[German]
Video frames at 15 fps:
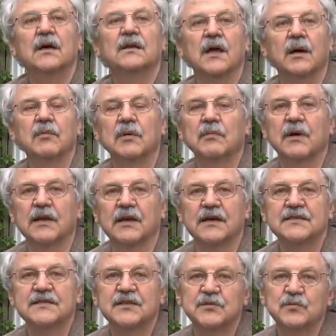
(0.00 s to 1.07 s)
Da habe ich mein
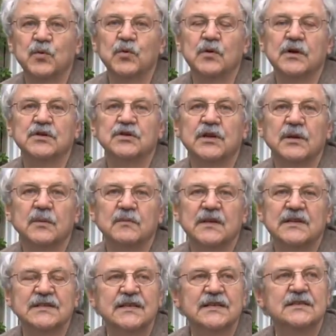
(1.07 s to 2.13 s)
erstes Buch geschrieben,
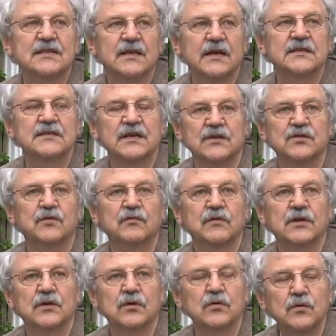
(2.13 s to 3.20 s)
das hieß Der
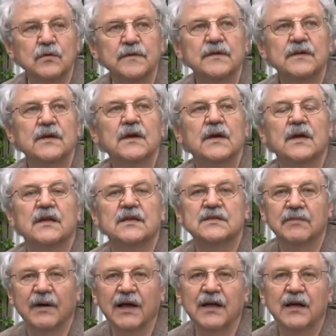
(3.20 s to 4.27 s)
tätowierte Hund.
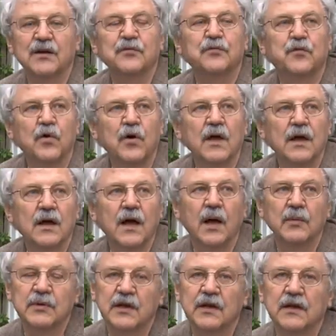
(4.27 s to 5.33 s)
Zwei Jahre vorher
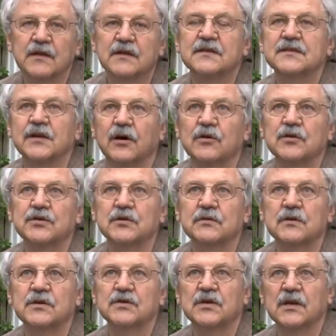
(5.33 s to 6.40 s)
habe ich allerdings auch
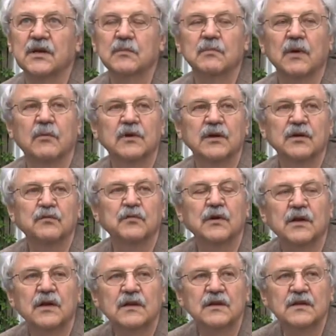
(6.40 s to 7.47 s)
schon geschrieben, aber nicht für
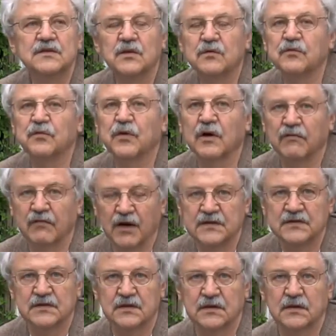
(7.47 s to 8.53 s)
Kinder, sondern für
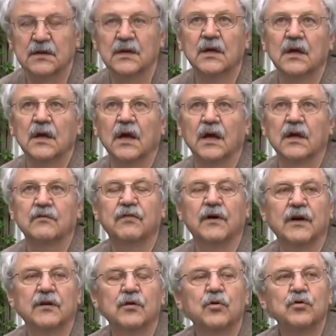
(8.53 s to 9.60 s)
Erwachsene. Etwa
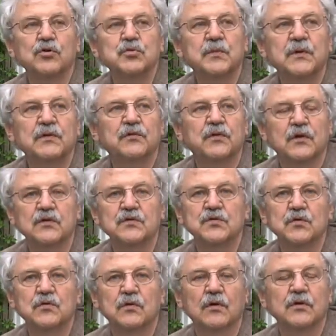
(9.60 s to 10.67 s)
ein Hörspiel für den
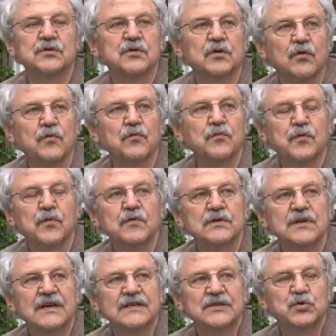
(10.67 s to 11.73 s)
Süddeutschen Rundfunk,
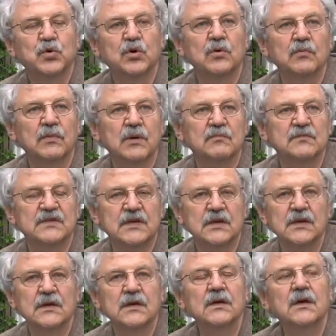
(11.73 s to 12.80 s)
Der Turm im
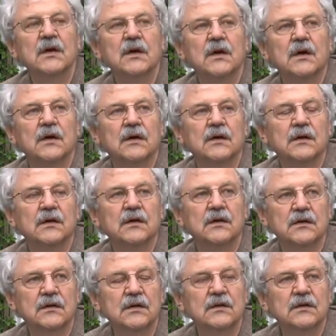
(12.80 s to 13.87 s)
See, äh,
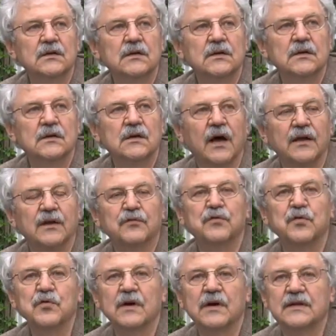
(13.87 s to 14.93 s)
Gedichte, eine
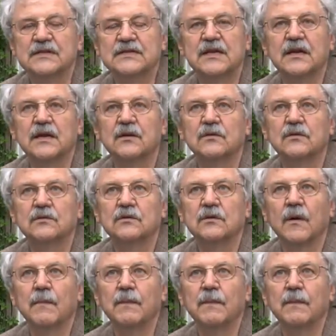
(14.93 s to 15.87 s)
Funkerzählung.